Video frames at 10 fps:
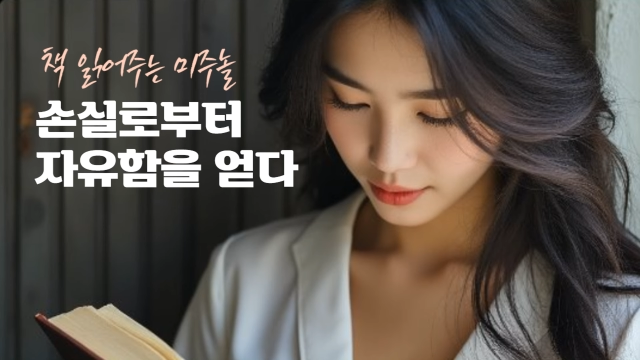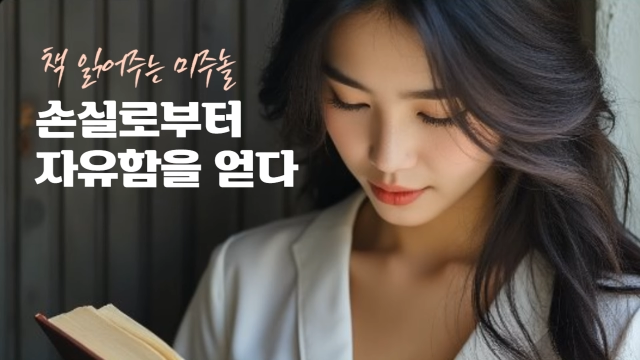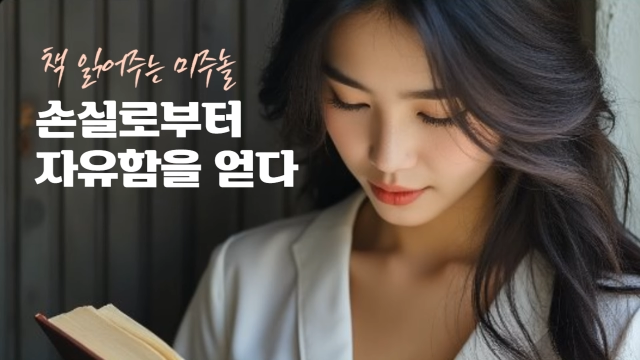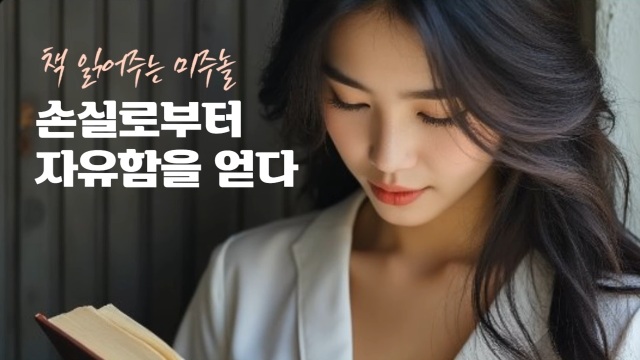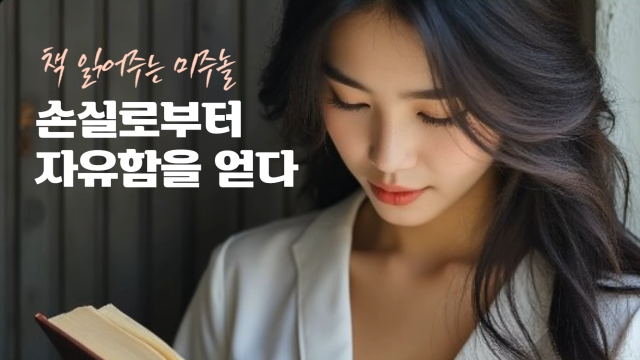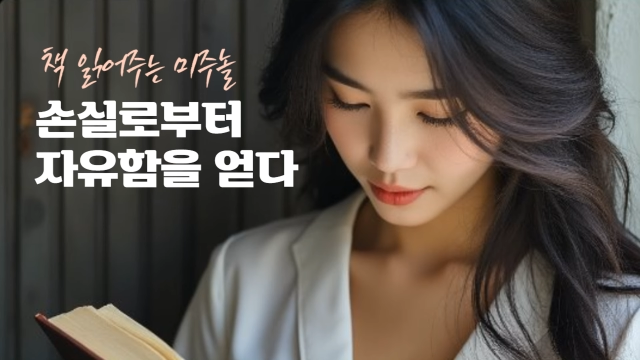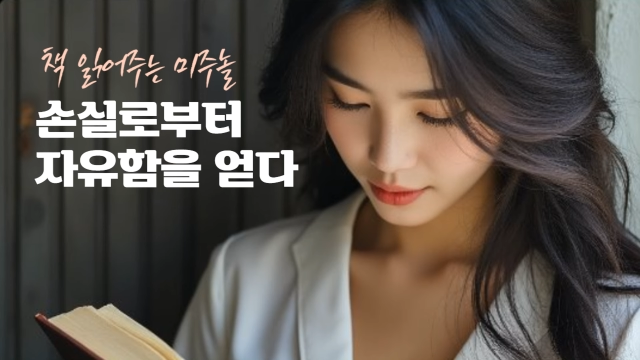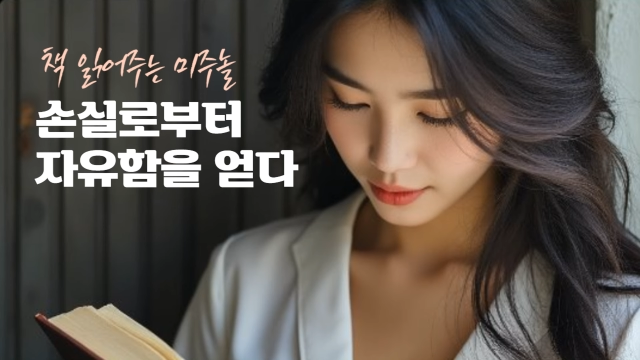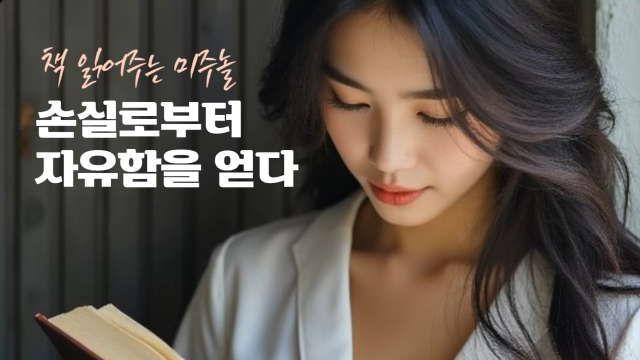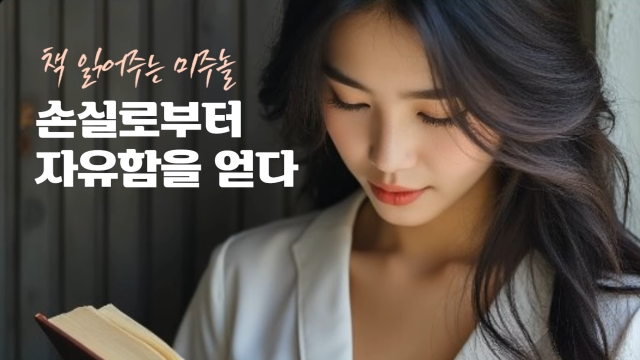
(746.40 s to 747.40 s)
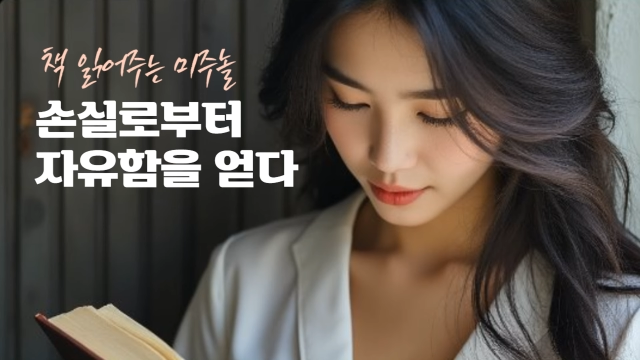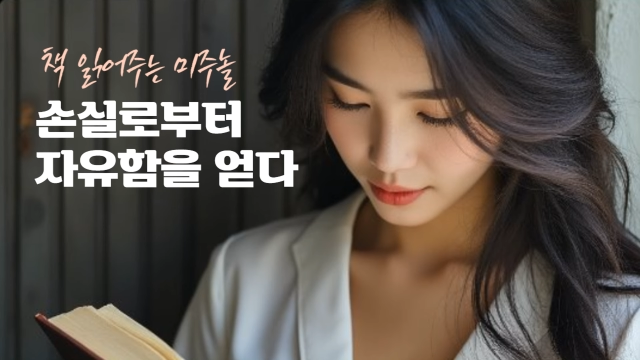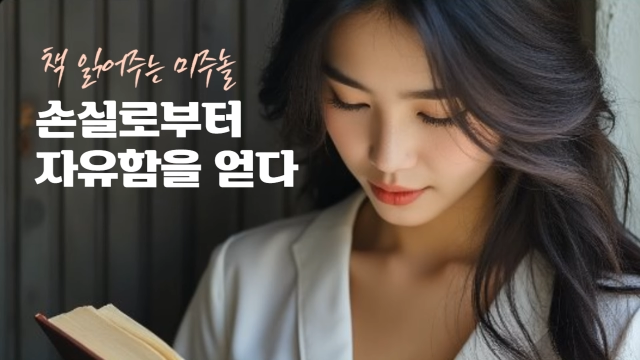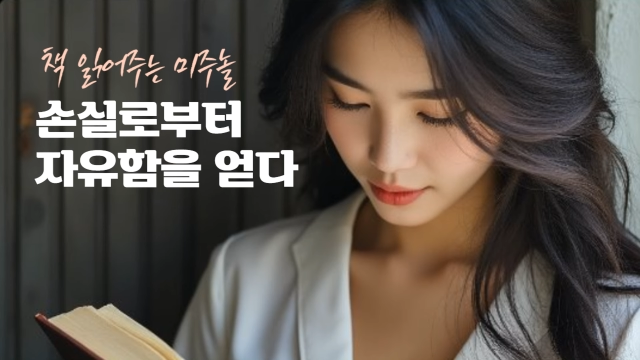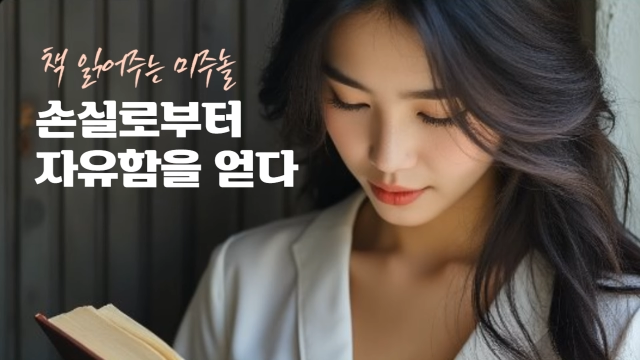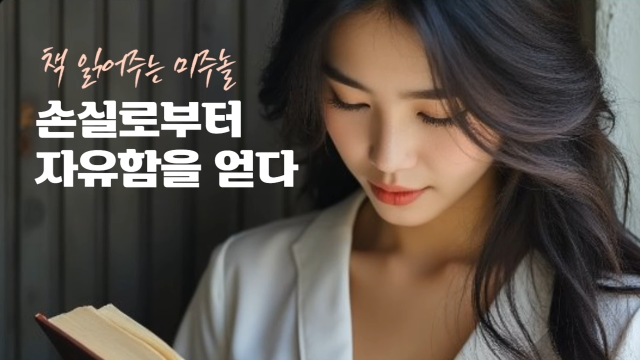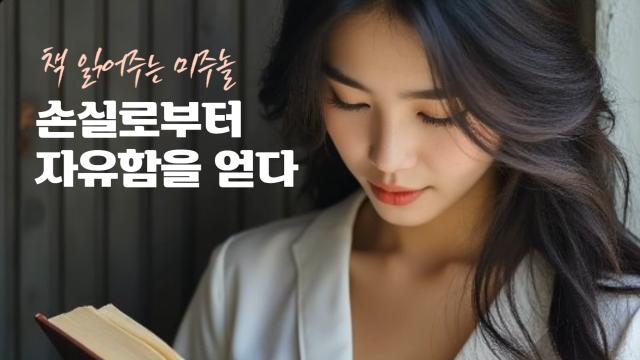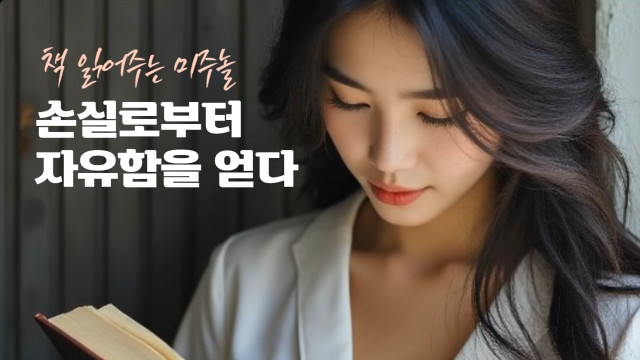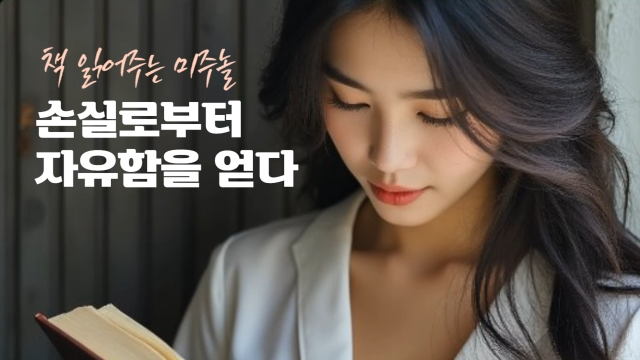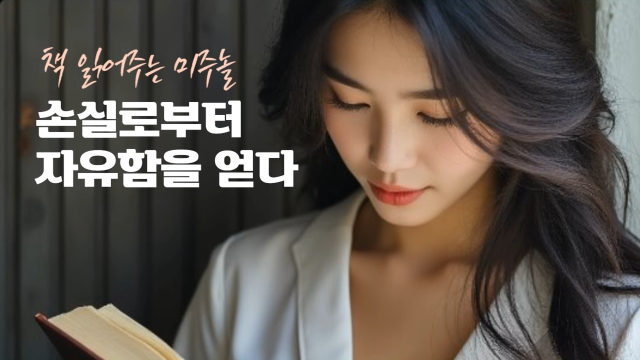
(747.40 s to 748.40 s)
나는
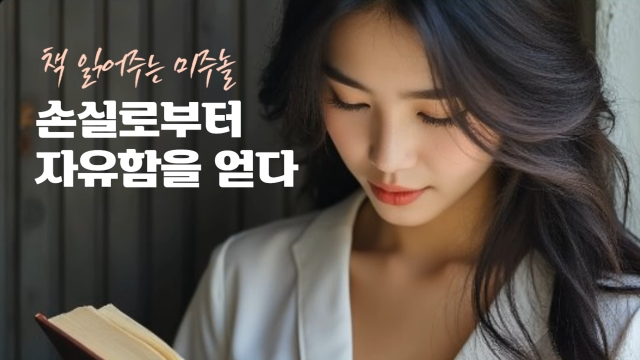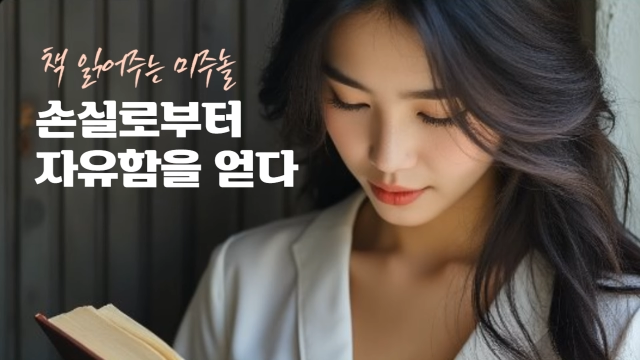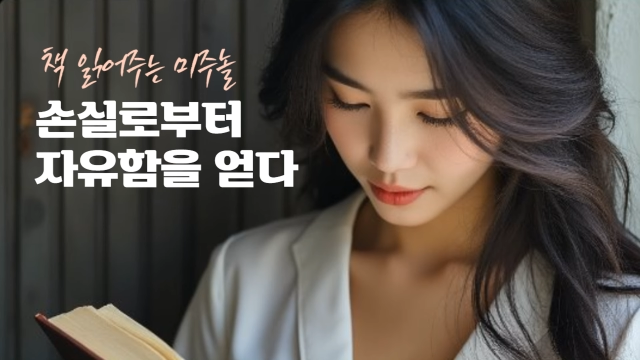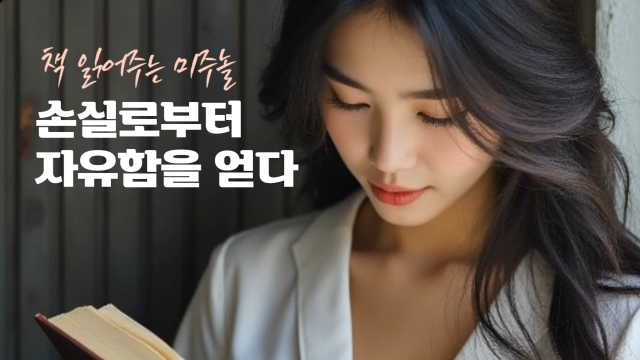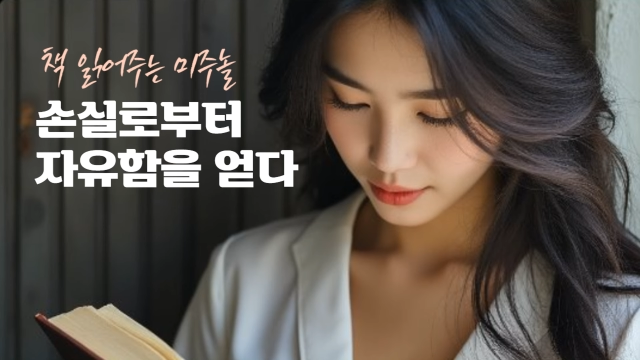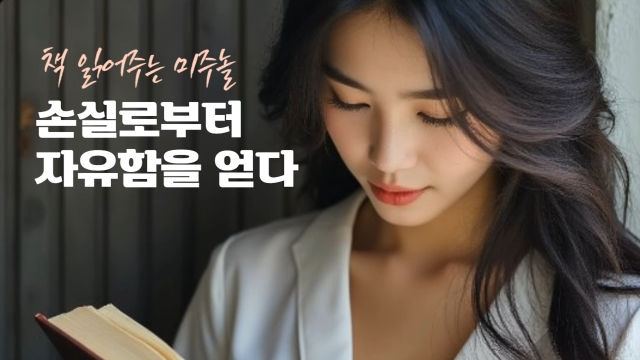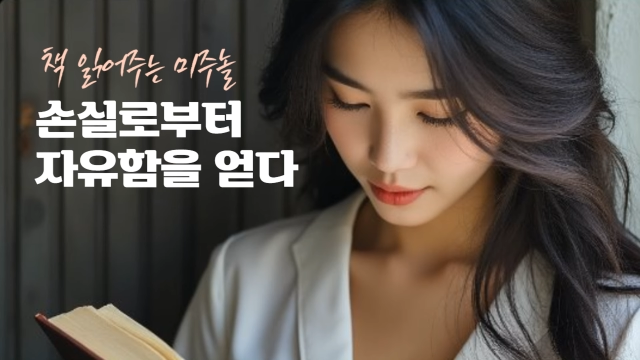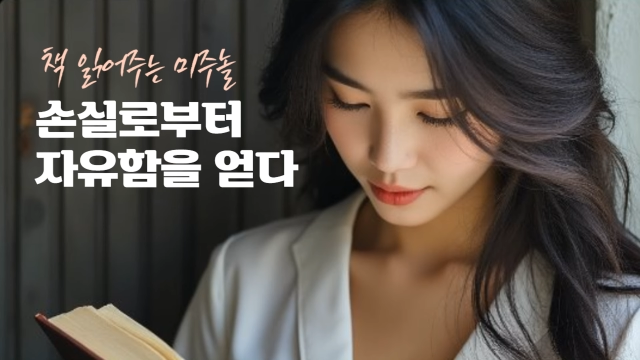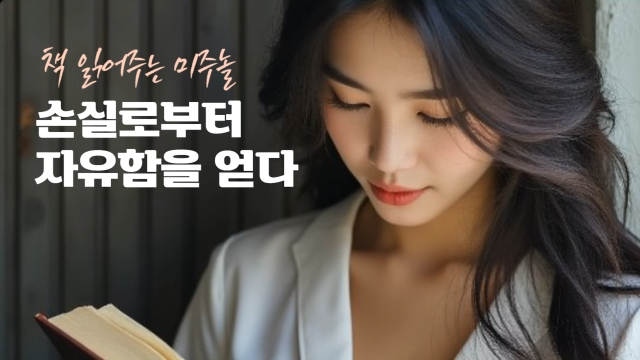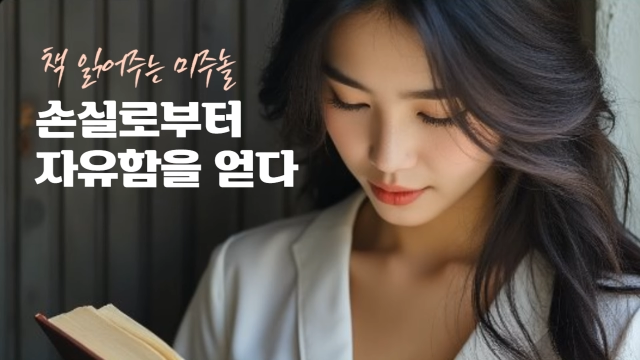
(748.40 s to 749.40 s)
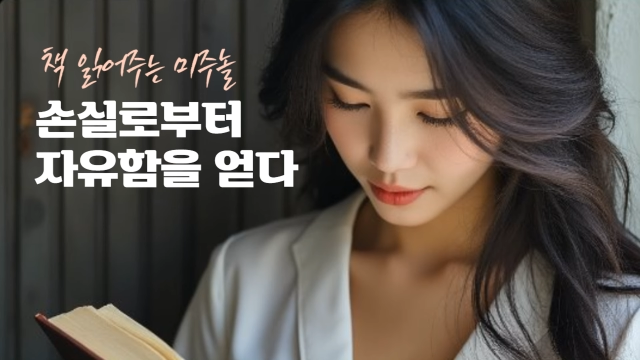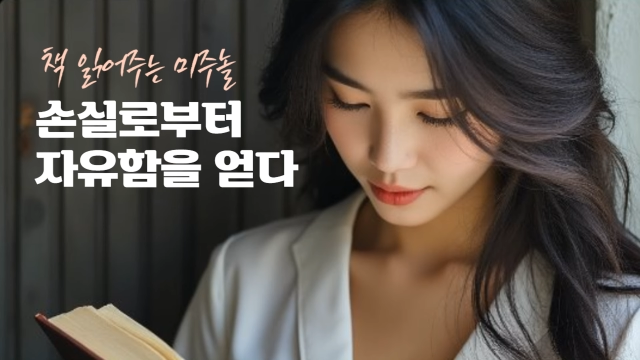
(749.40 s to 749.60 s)
돈보다 나를